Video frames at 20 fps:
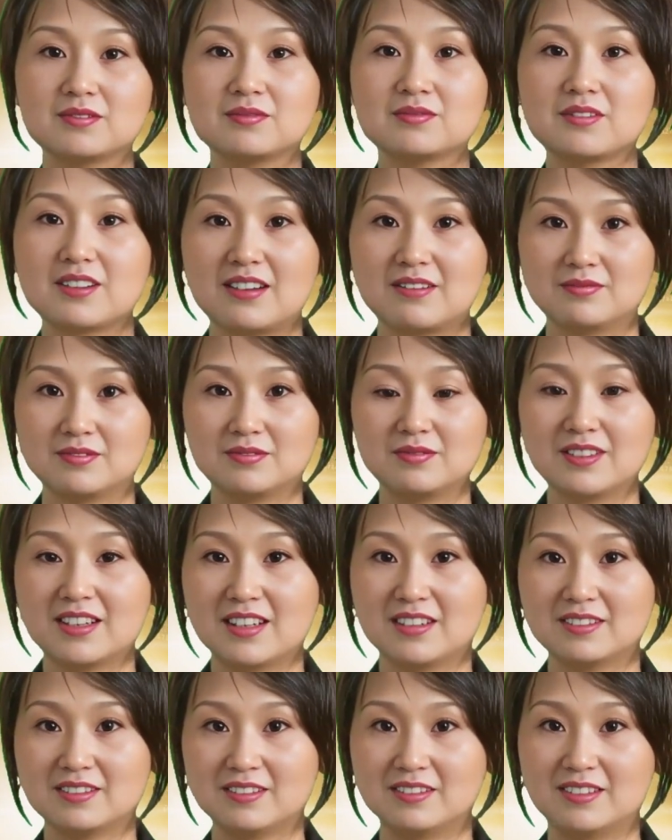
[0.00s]
今年一
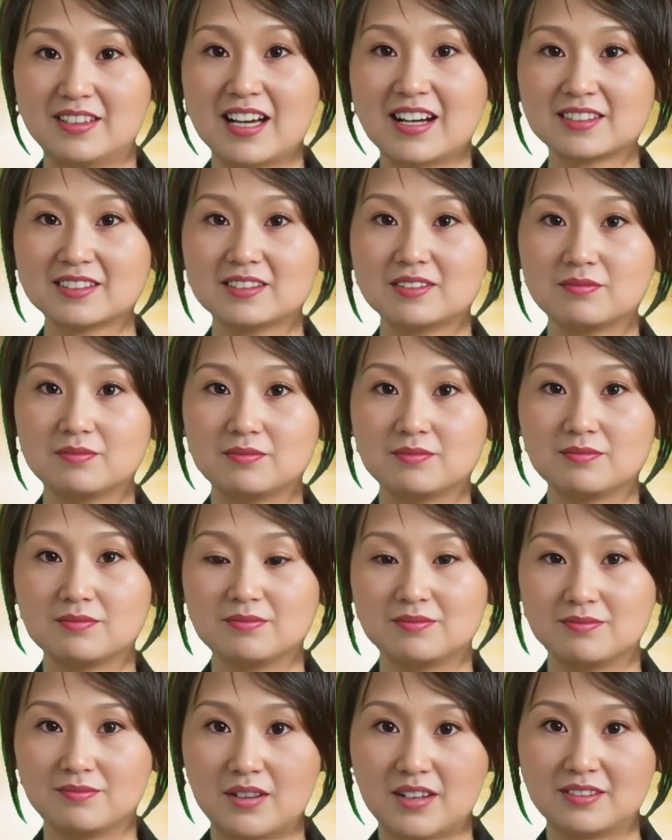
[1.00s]
月九日。
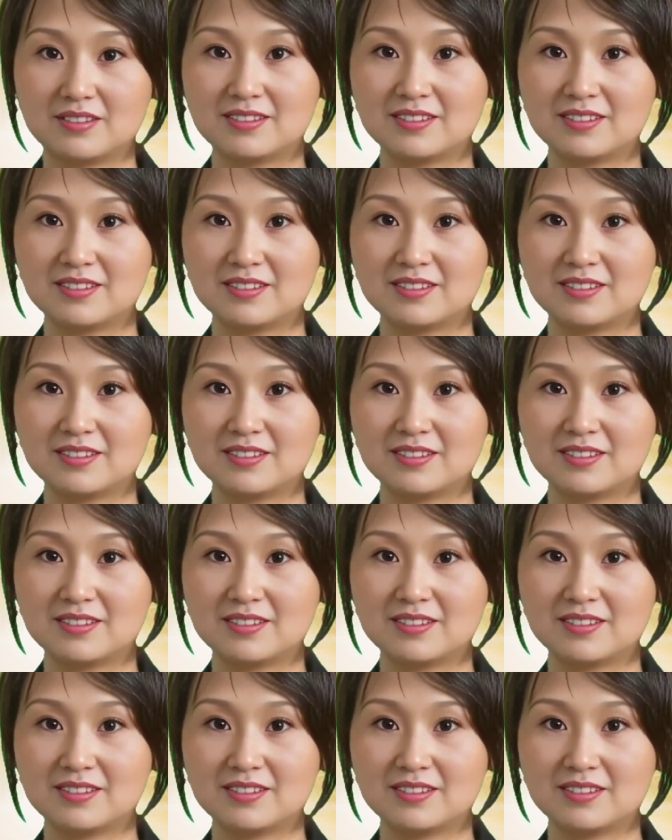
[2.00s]
中国发